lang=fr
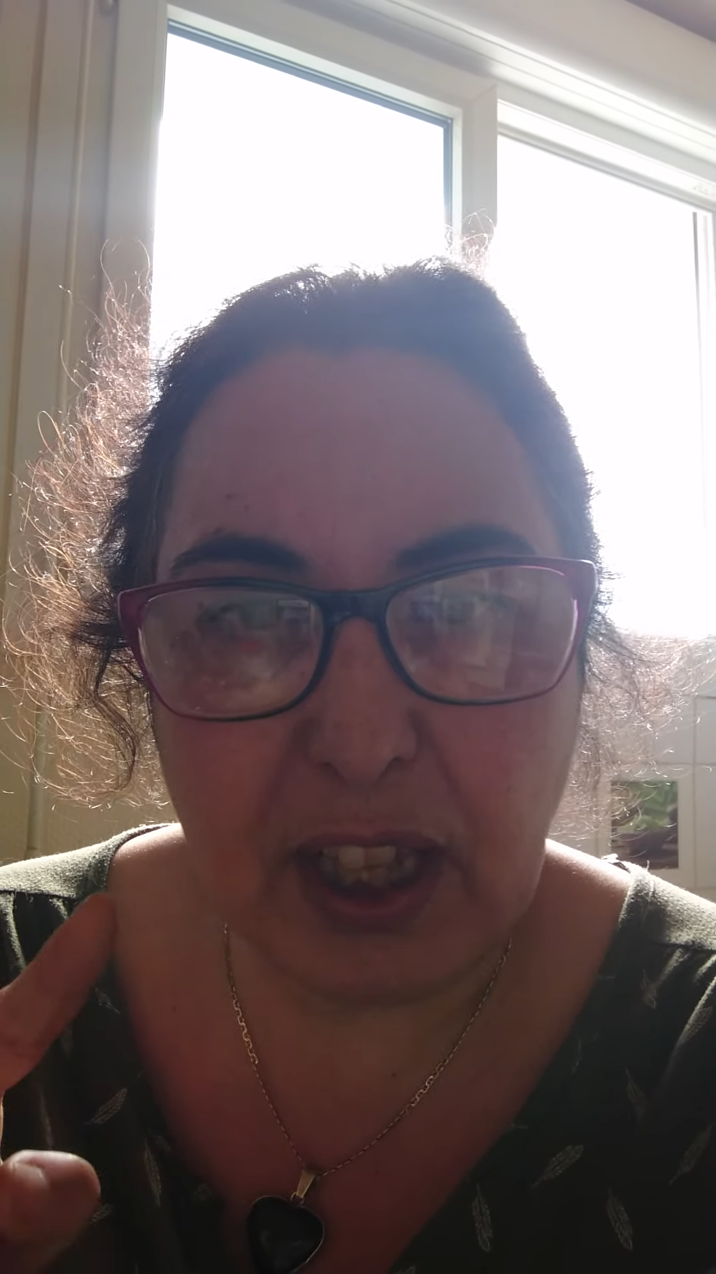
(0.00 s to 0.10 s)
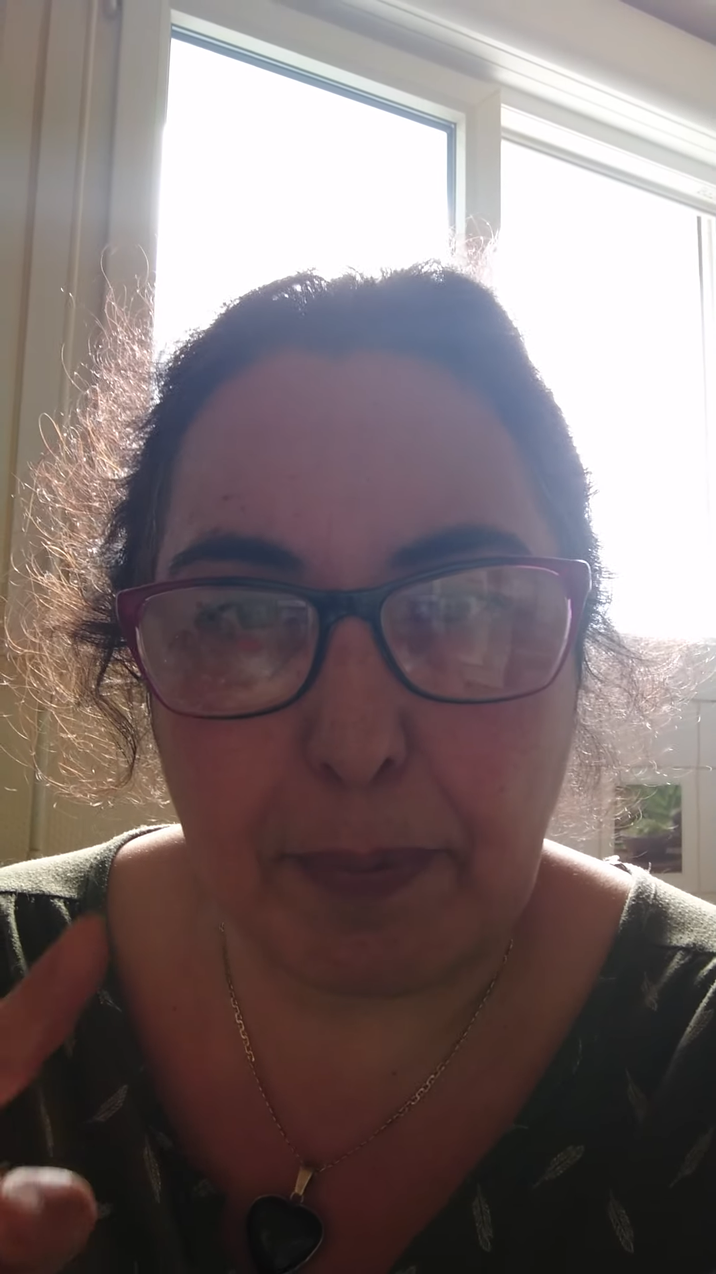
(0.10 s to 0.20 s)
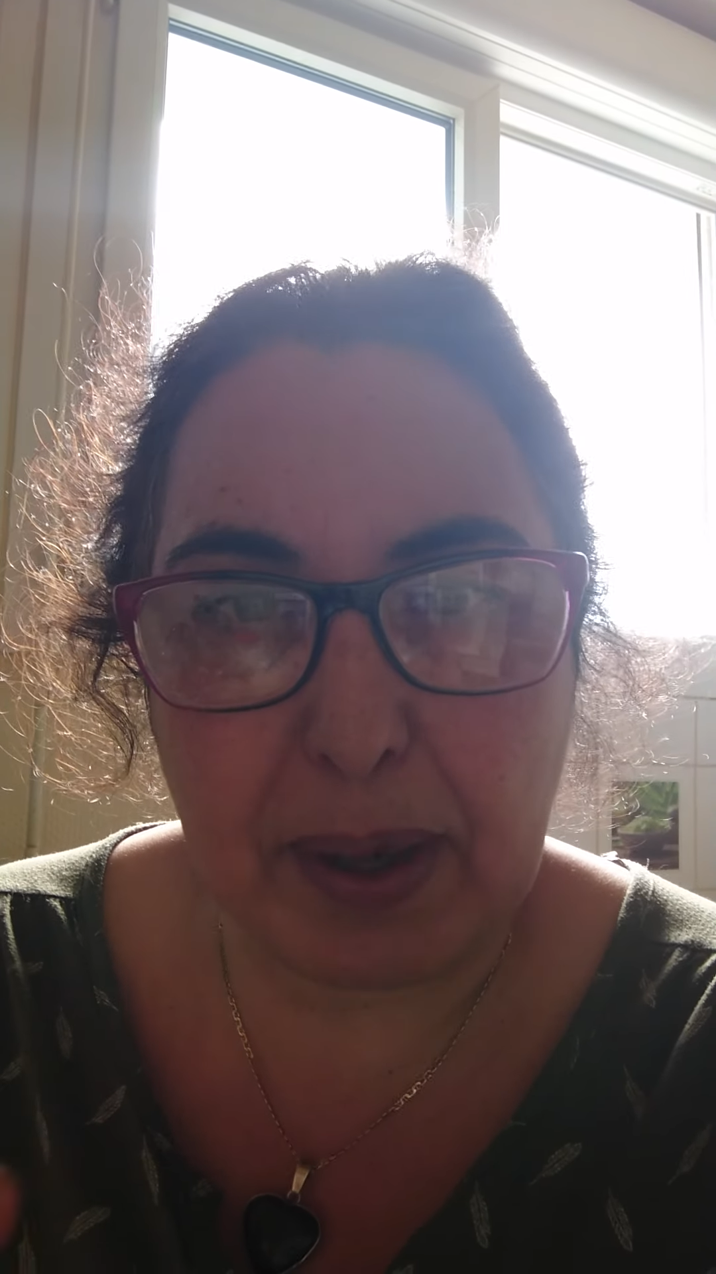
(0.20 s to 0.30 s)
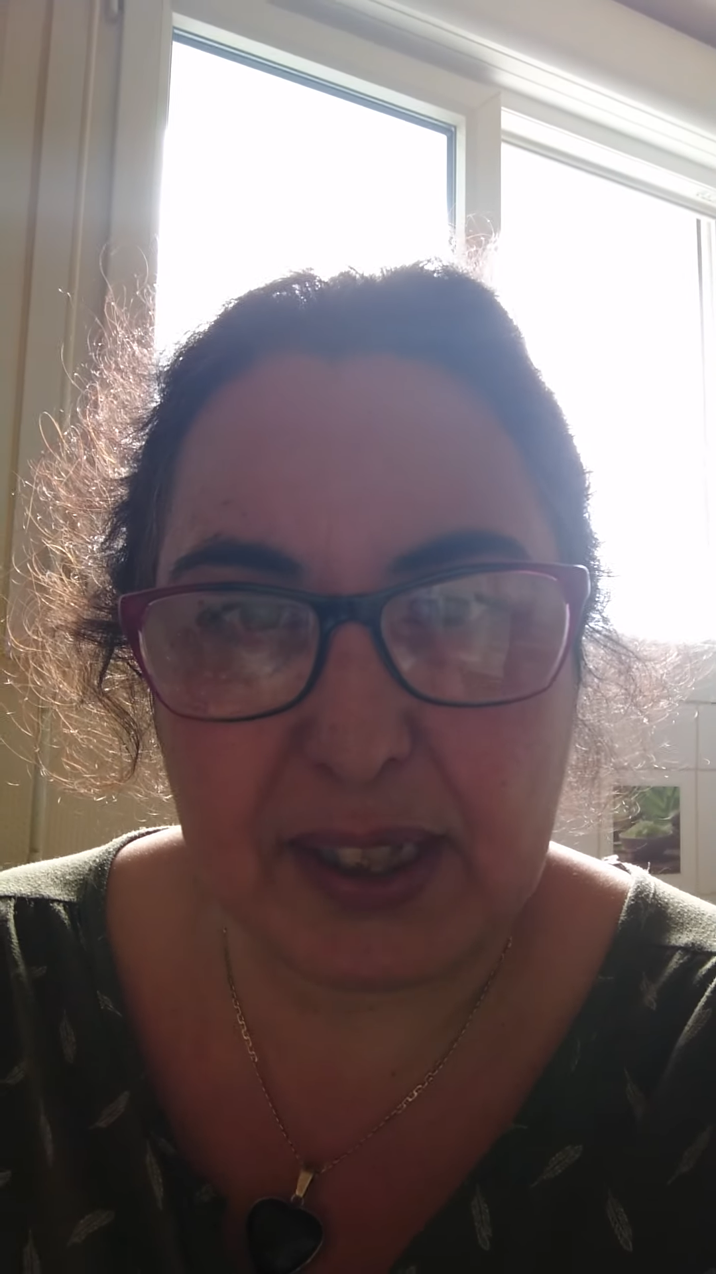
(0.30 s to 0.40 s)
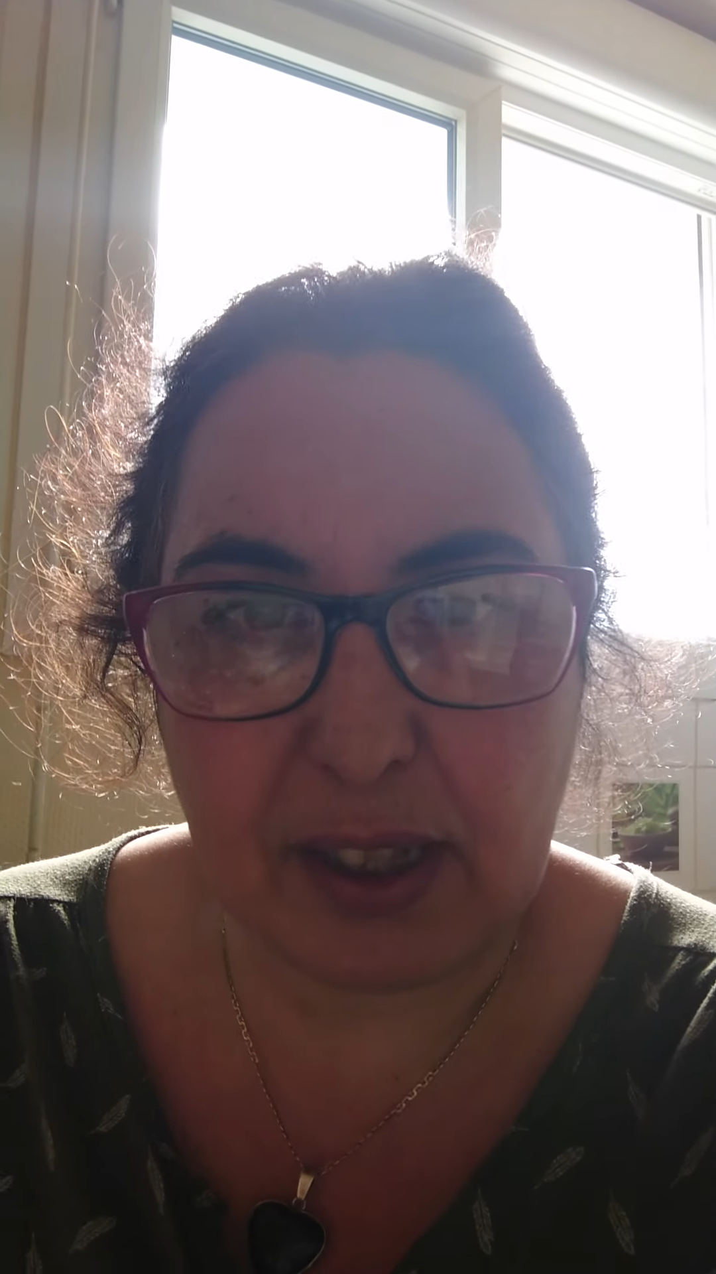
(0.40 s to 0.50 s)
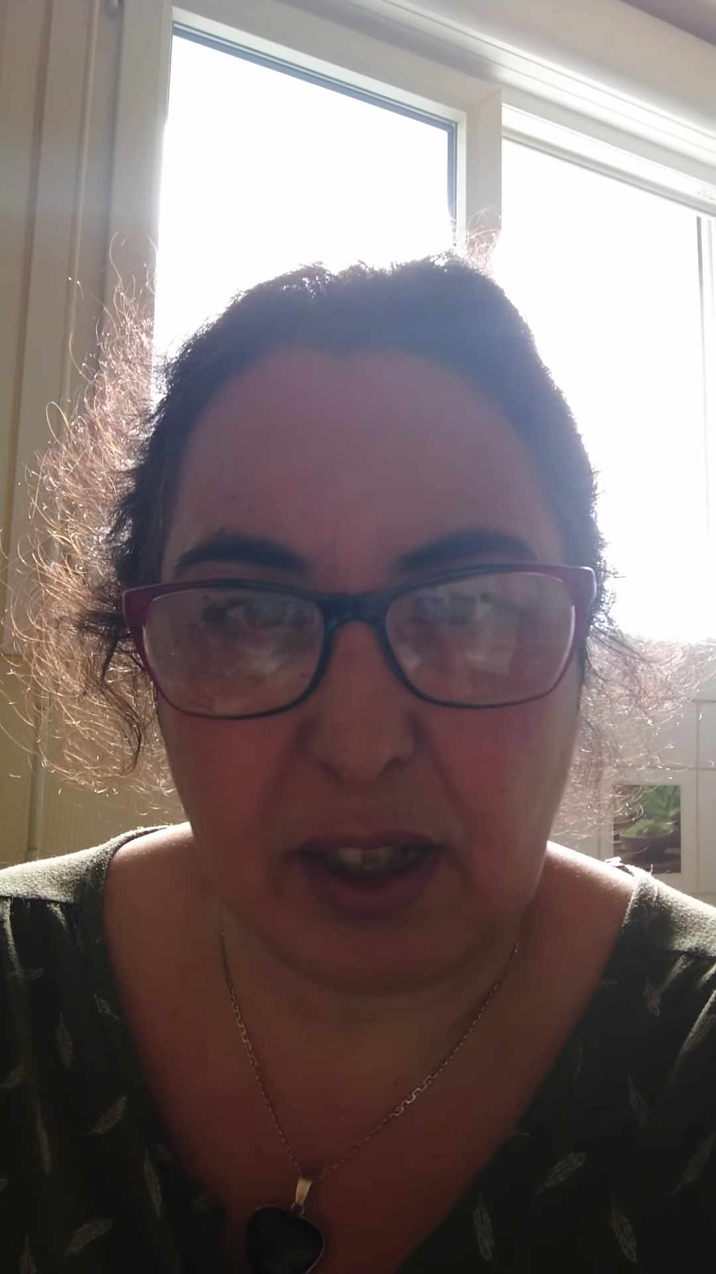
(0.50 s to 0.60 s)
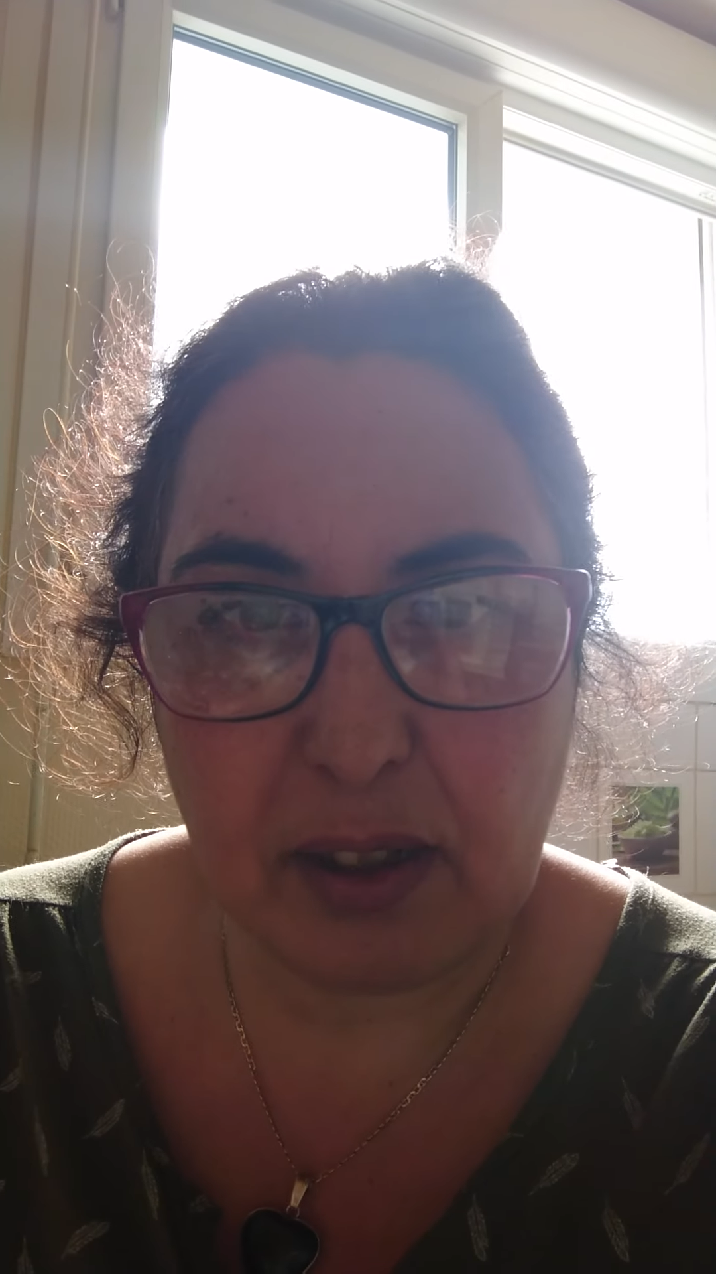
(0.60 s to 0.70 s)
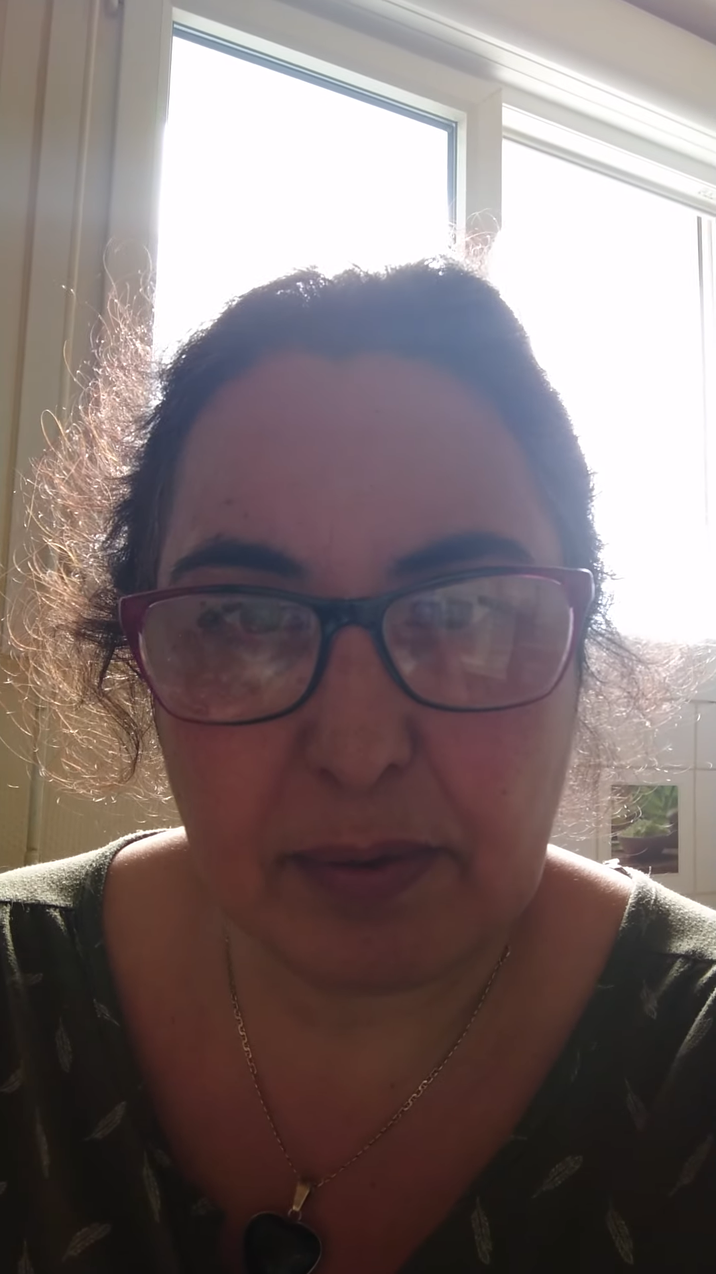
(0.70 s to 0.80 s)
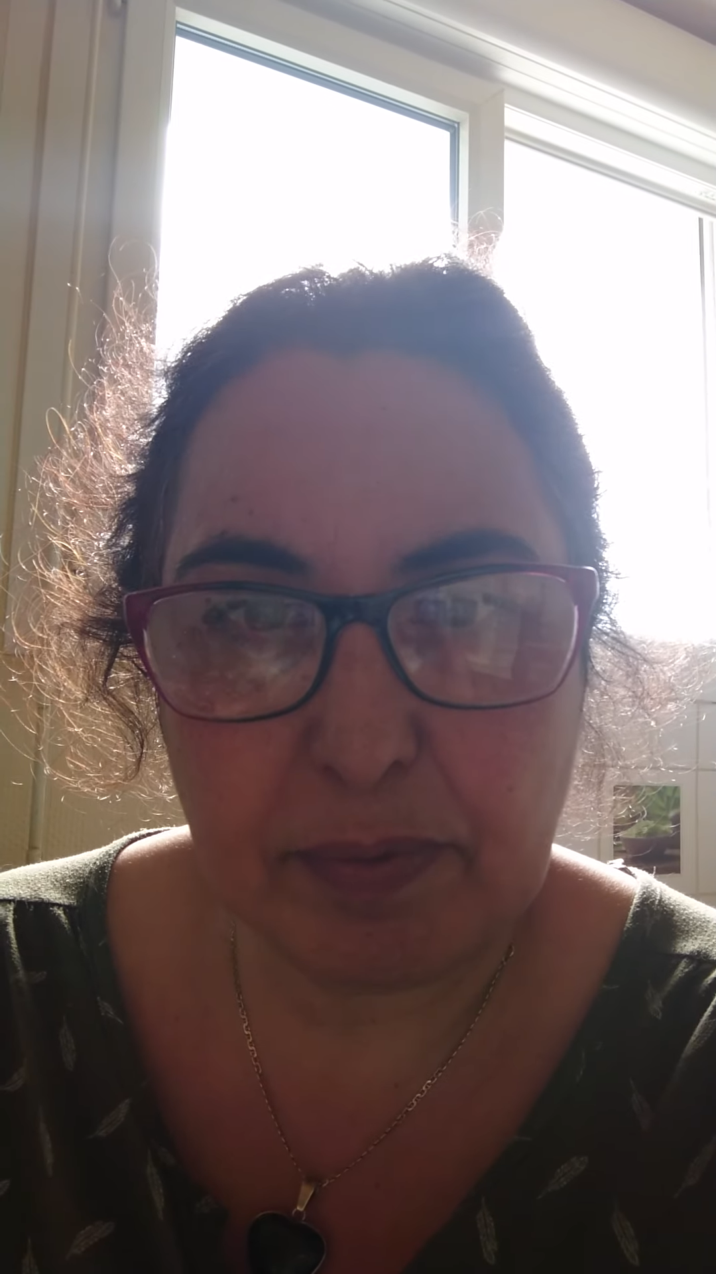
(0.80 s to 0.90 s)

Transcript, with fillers: tabassé.